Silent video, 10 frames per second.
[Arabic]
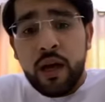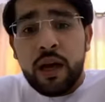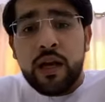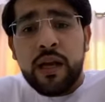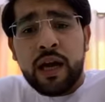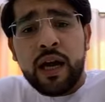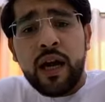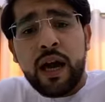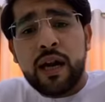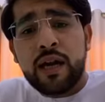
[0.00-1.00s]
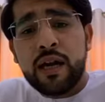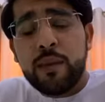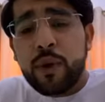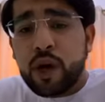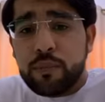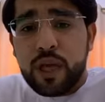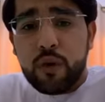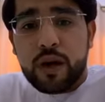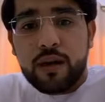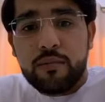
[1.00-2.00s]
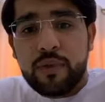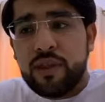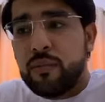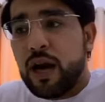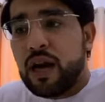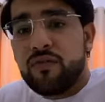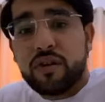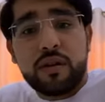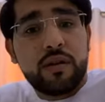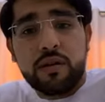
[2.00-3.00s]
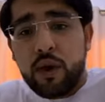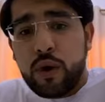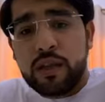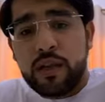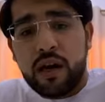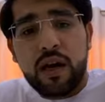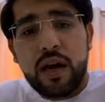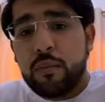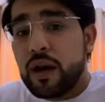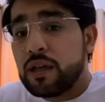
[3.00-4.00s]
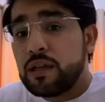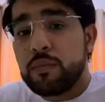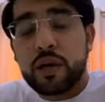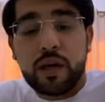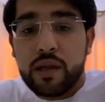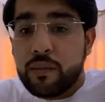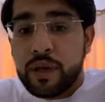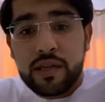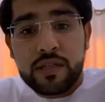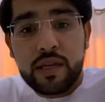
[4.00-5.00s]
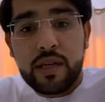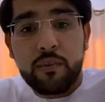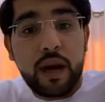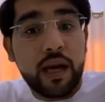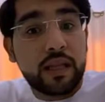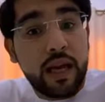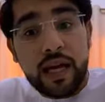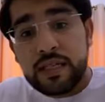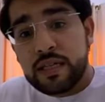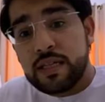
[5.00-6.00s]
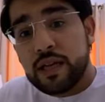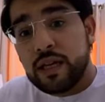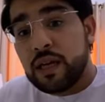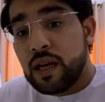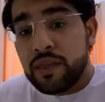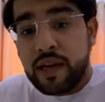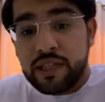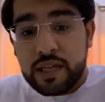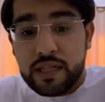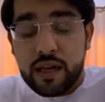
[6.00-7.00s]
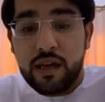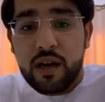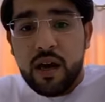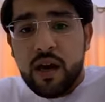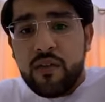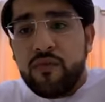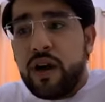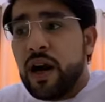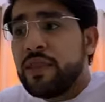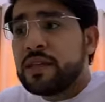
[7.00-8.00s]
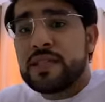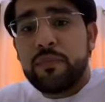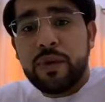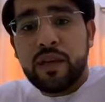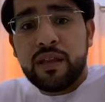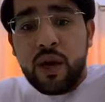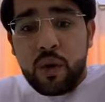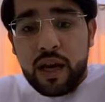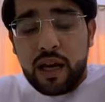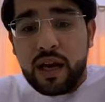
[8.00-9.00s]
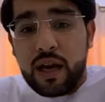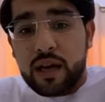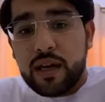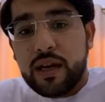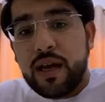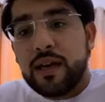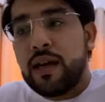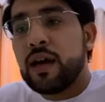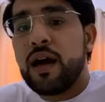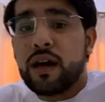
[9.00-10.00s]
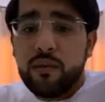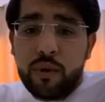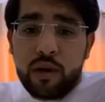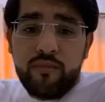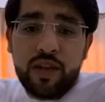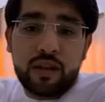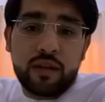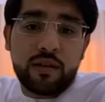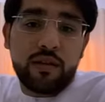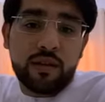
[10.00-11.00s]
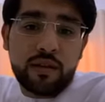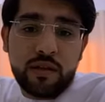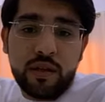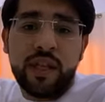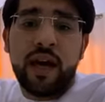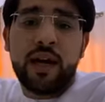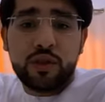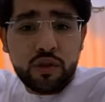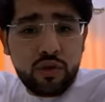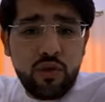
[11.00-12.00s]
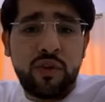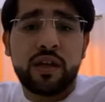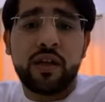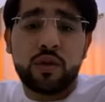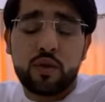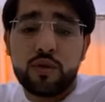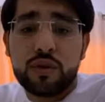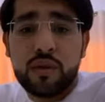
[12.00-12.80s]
العقار يمر بدوره مثل ما عارفين دورة العقار مرات تمر كل ثمان سنين مرات كل عشر سنين كل 12 سنة فهذا نسميه الدورة العقارية يعني العقار يمر بفترة انتعاش وفترة ركود